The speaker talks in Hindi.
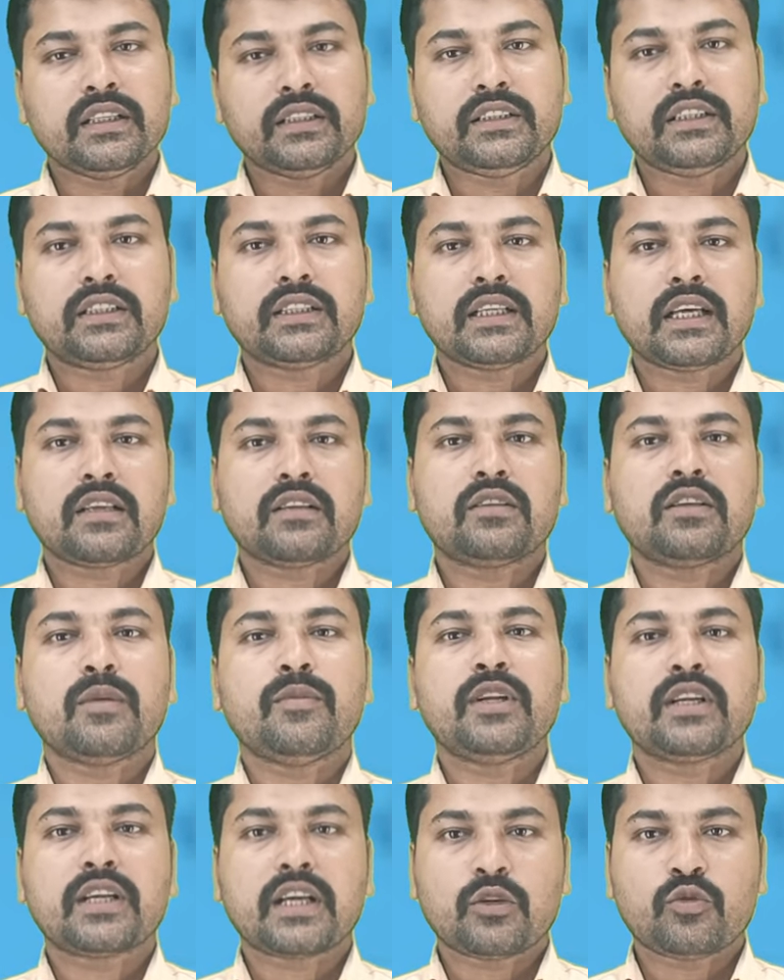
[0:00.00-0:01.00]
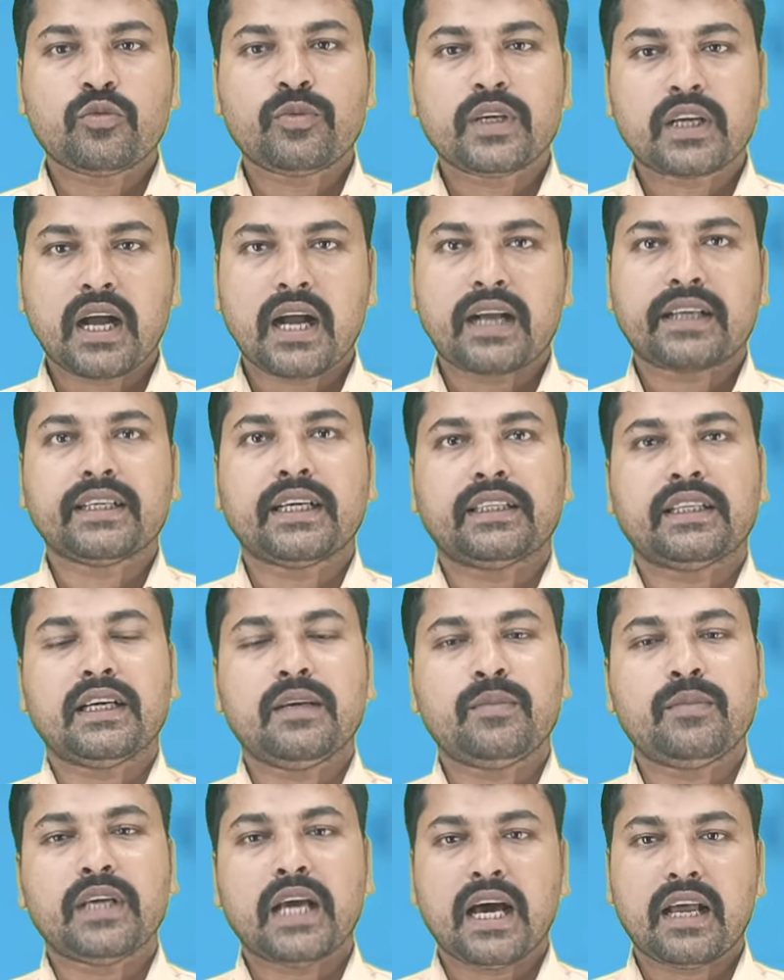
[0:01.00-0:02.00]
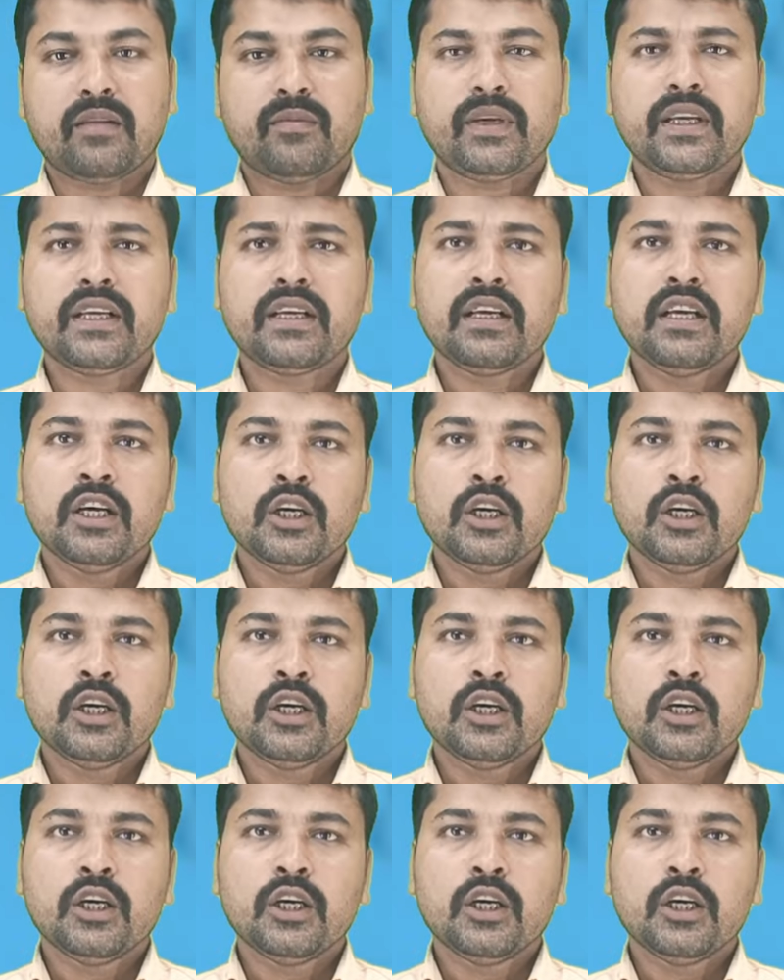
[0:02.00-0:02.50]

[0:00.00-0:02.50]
जितना जमीन का जो भी कागजात है बिहार में